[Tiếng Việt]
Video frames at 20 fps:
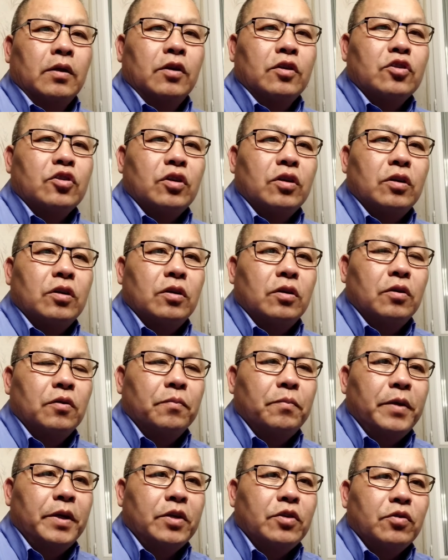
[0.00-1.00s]
nhớ
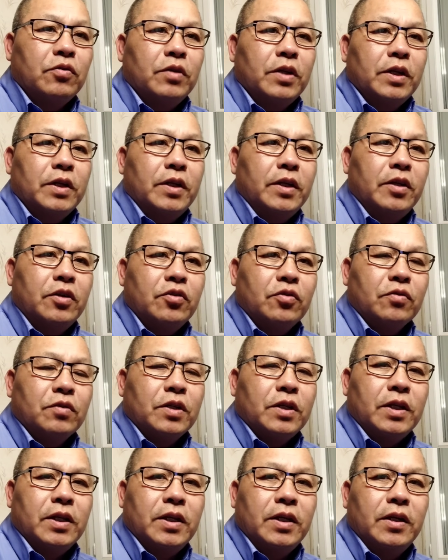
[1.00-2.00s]
rằng bây giờ này thế trồng
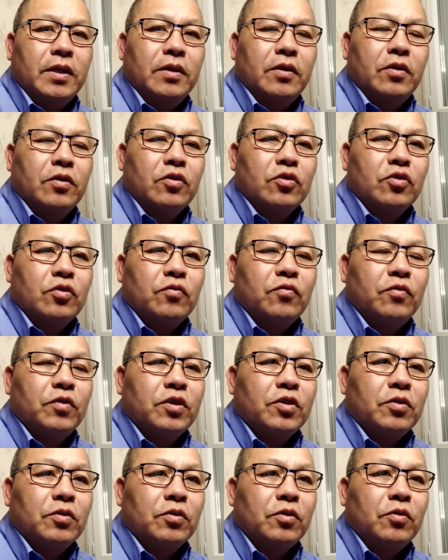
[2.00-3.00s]
gì nhớ là sầu
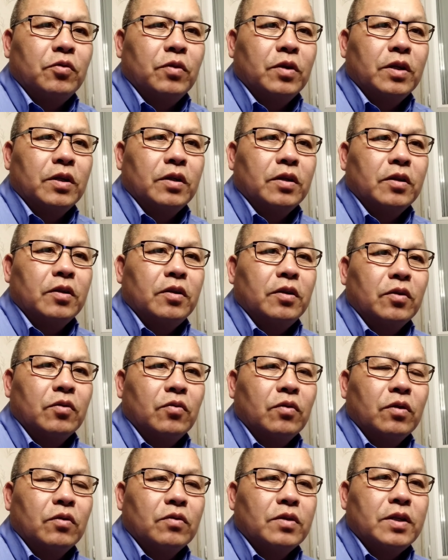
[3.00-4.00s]
phú sầu tiêu à nên nó nhà
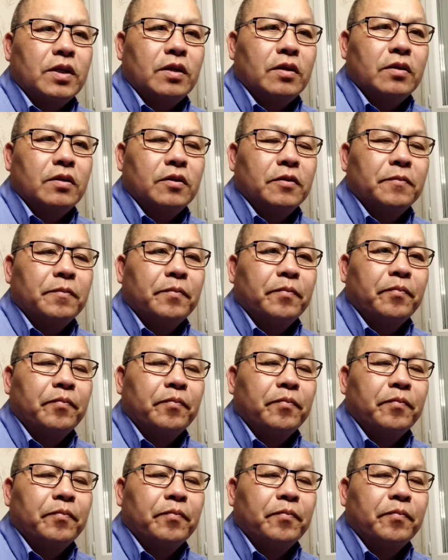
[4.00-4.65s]
cũ lâu xe lư